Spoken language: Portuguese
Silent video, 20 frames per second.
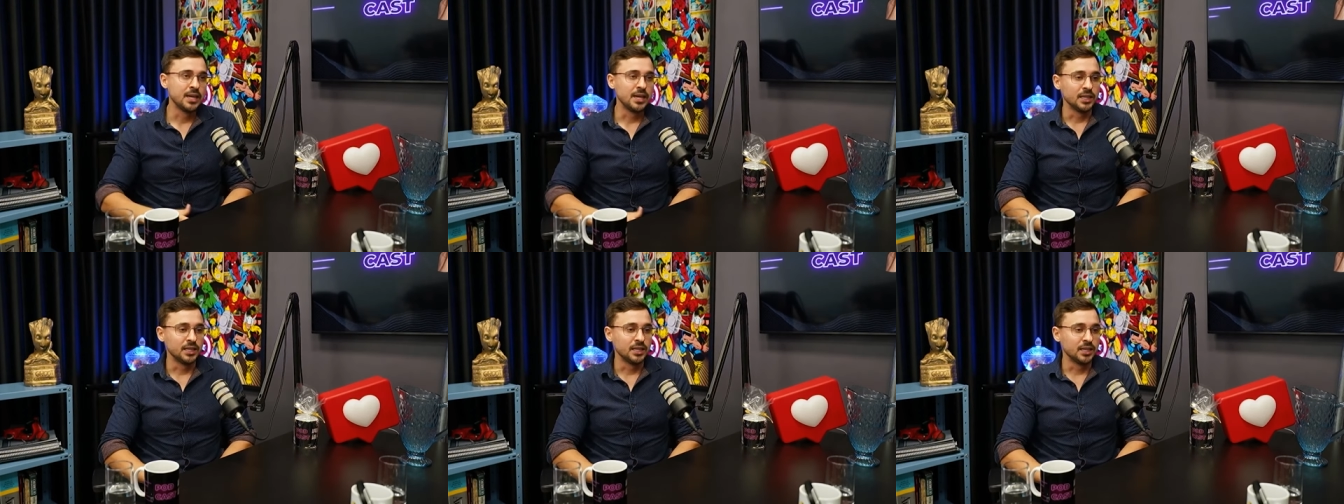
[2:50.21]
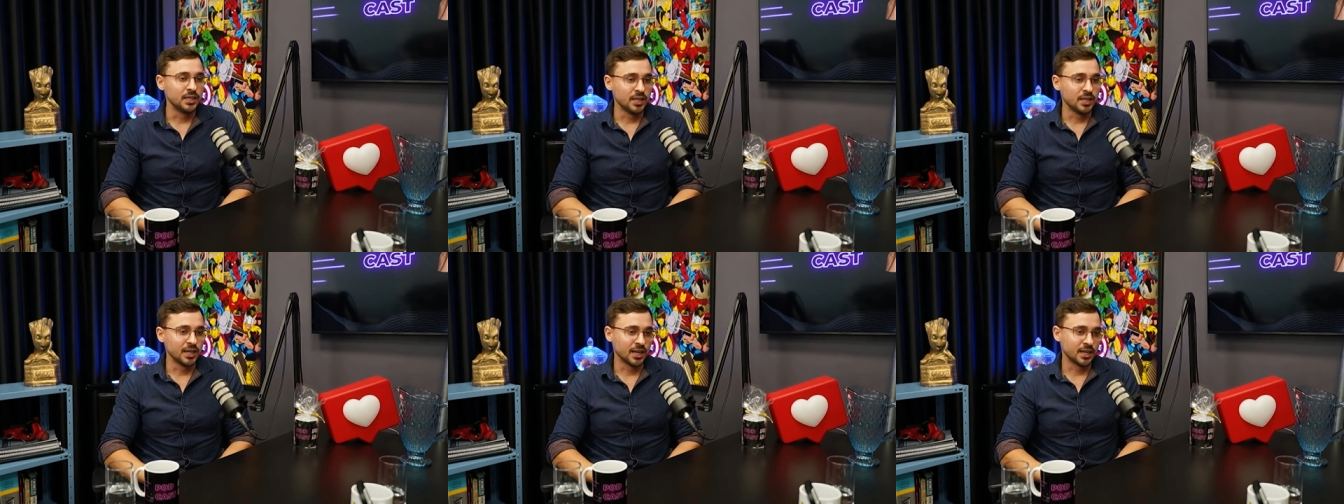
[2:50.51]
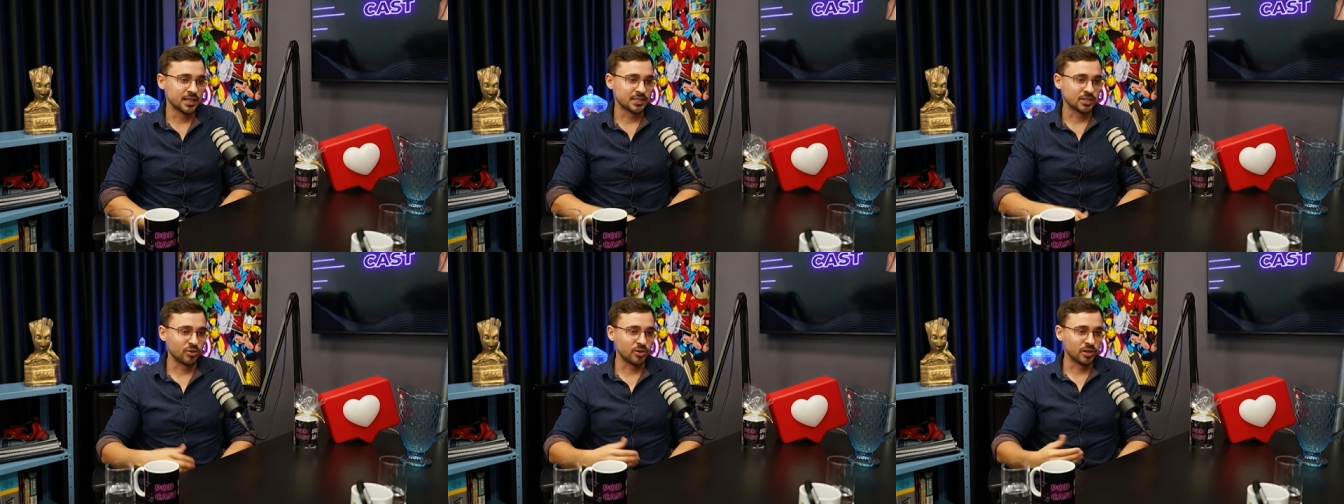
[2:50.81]
E em
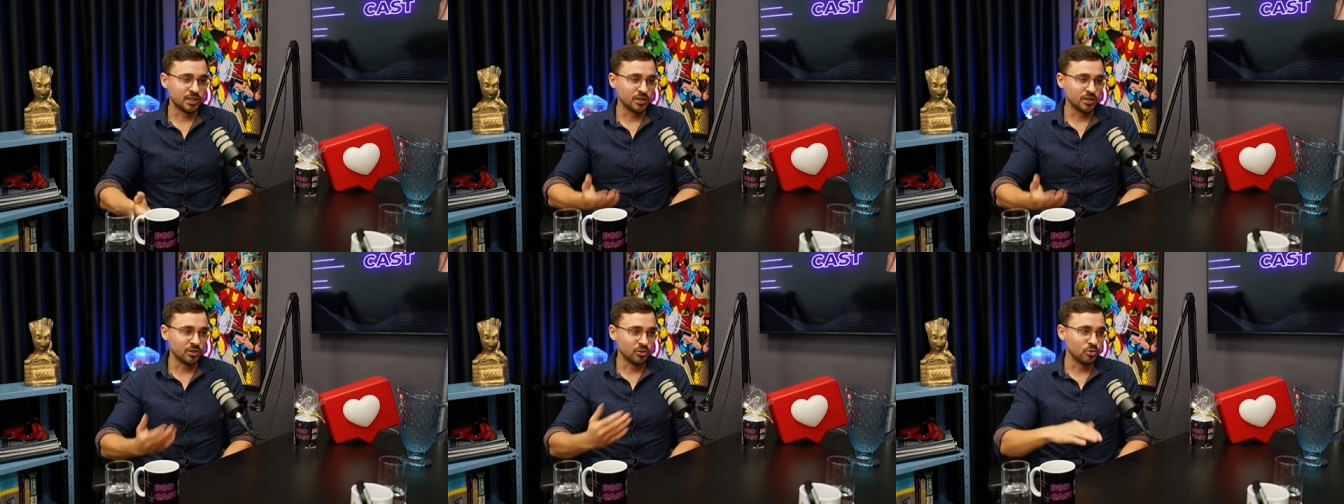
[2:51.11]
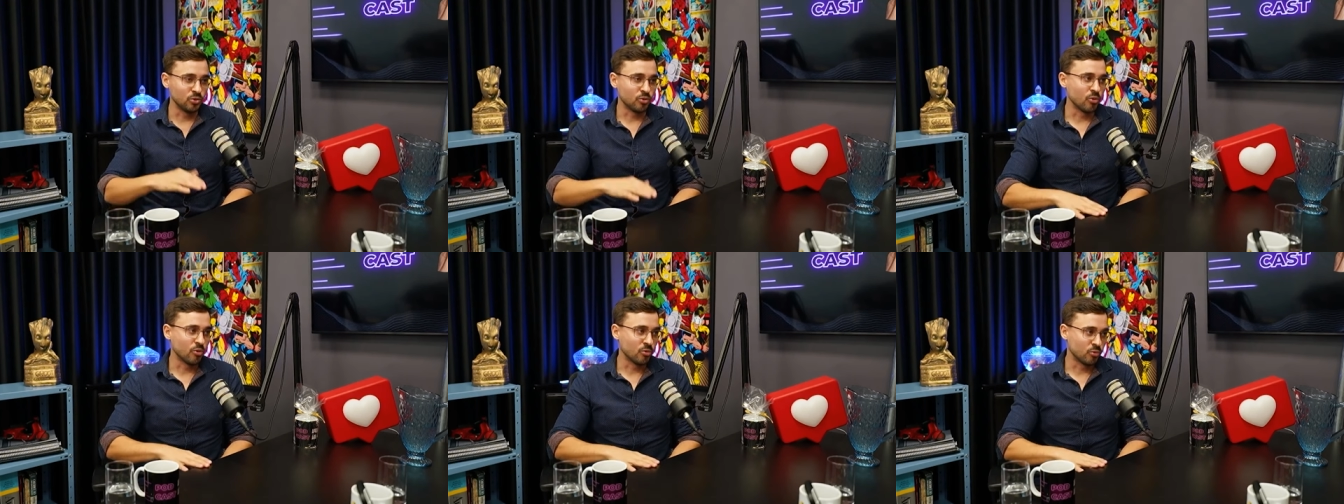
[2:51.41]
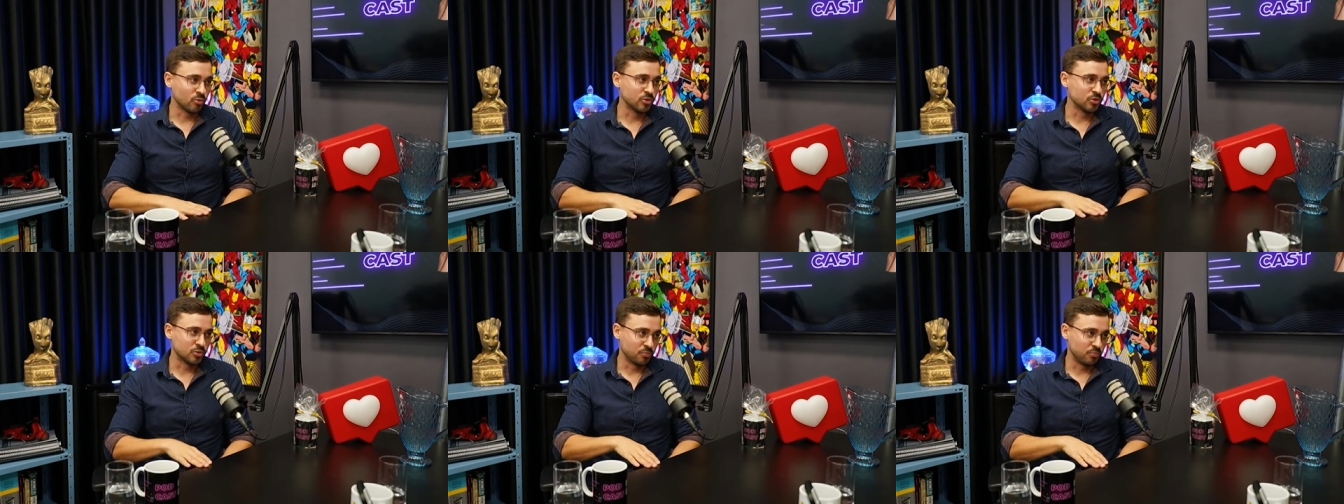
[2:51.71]
relação àquilo do
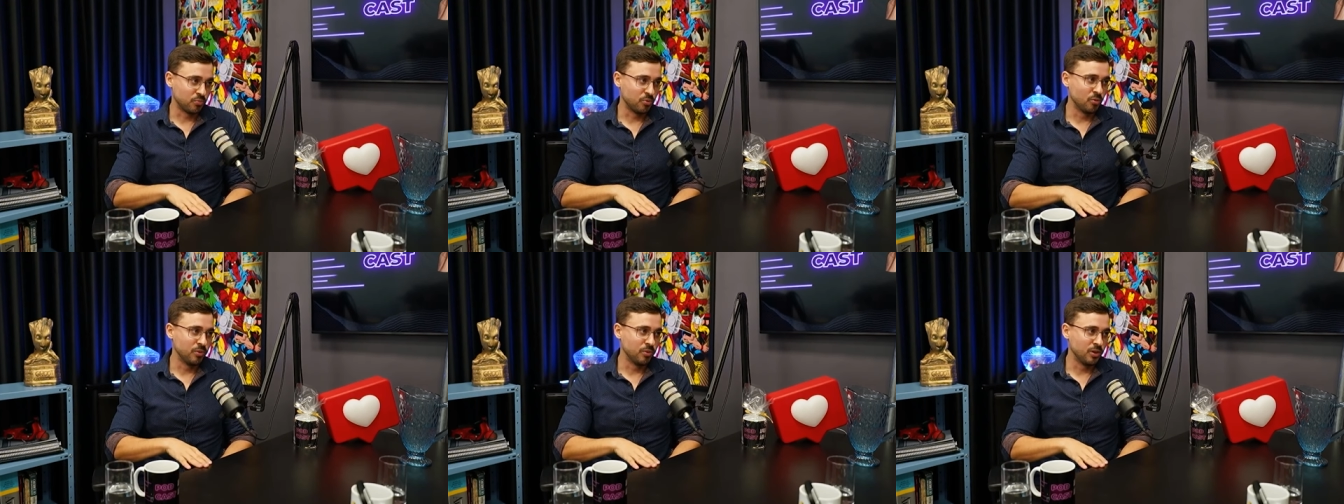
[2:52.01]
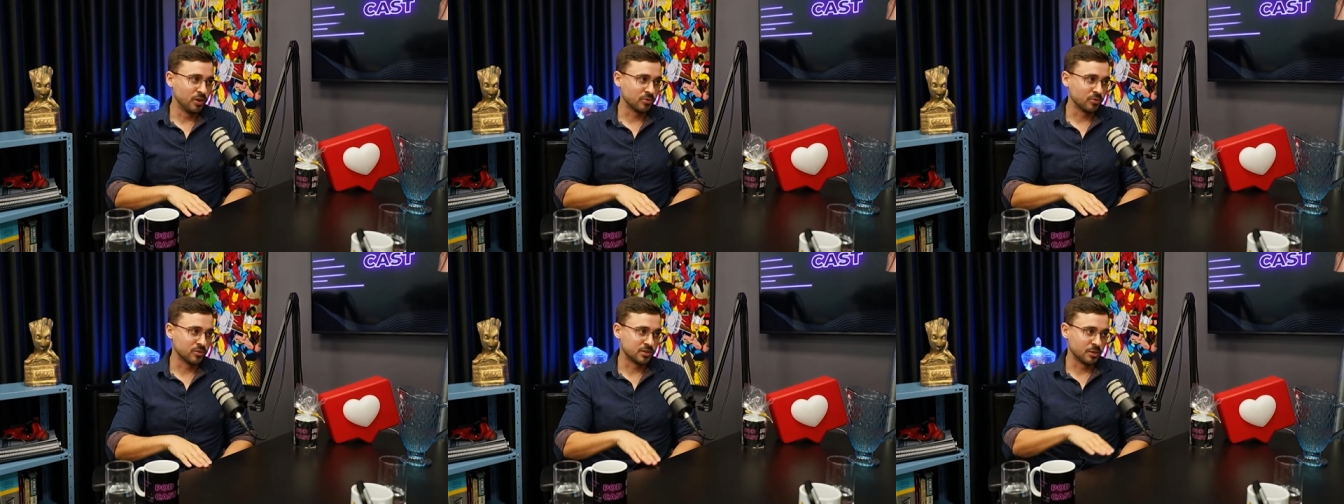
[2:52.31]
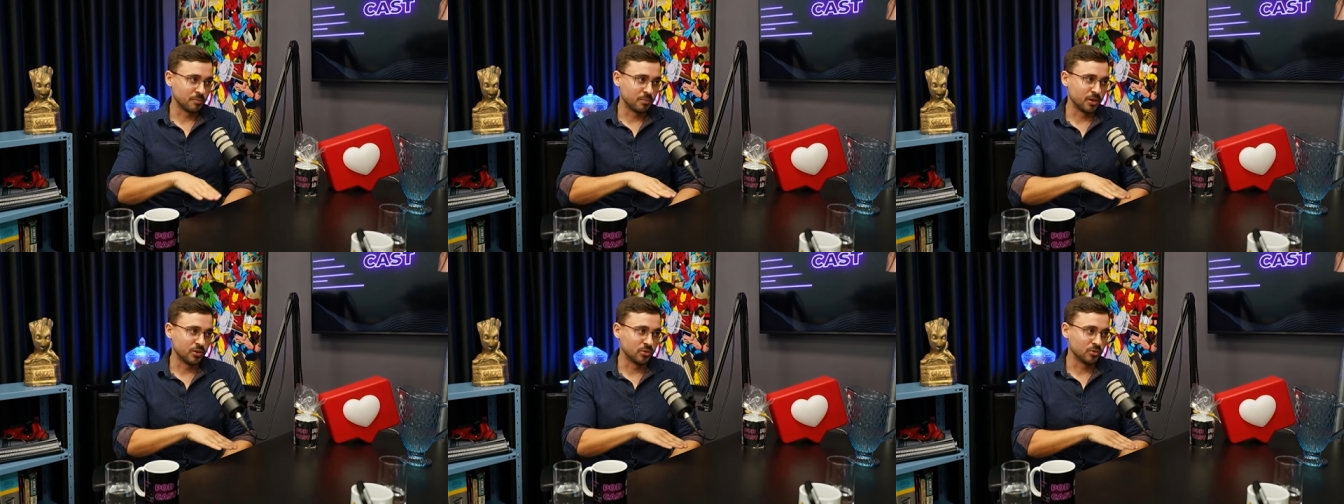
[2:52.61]
concurso público que você
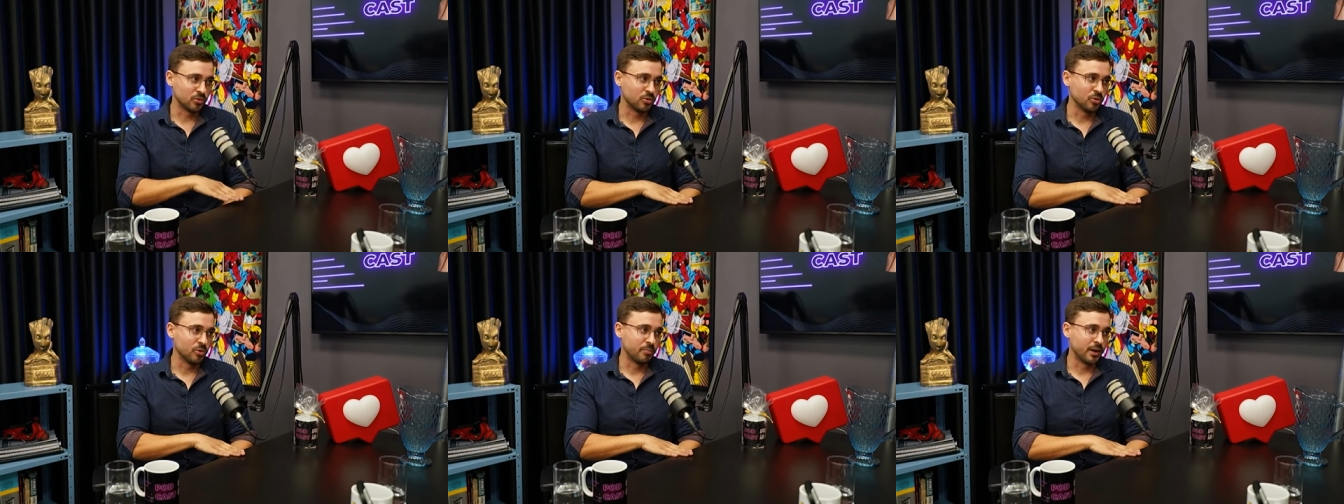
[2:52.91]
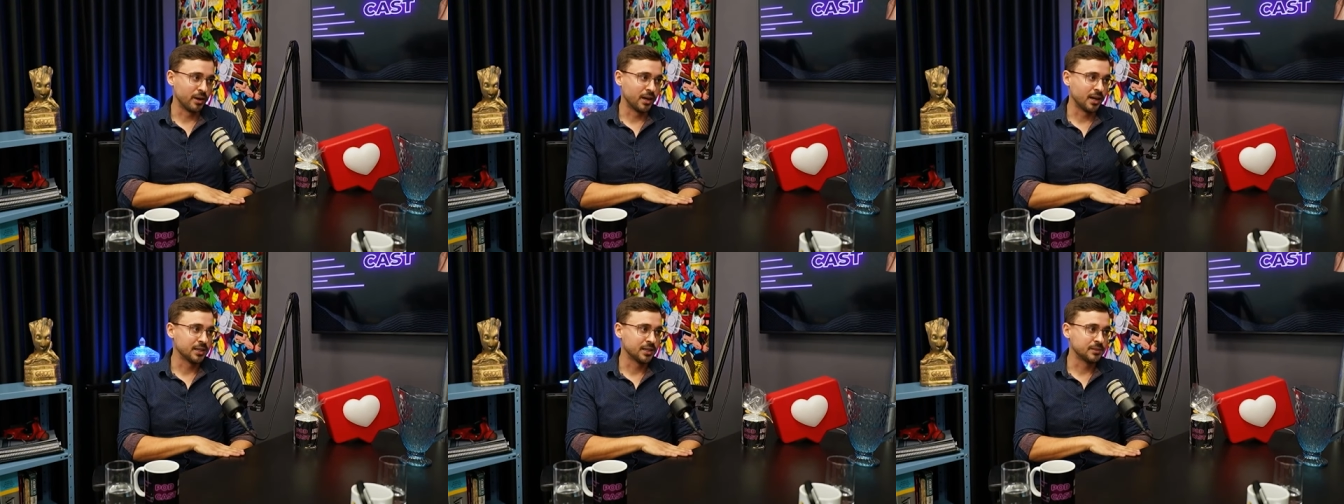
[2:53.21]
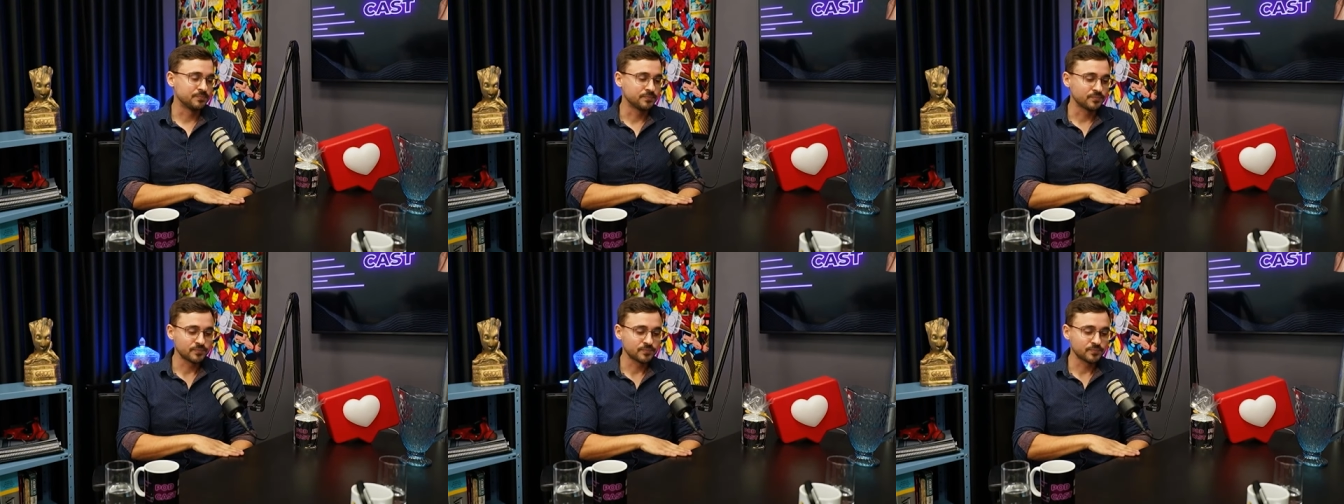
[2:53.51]
perguntou para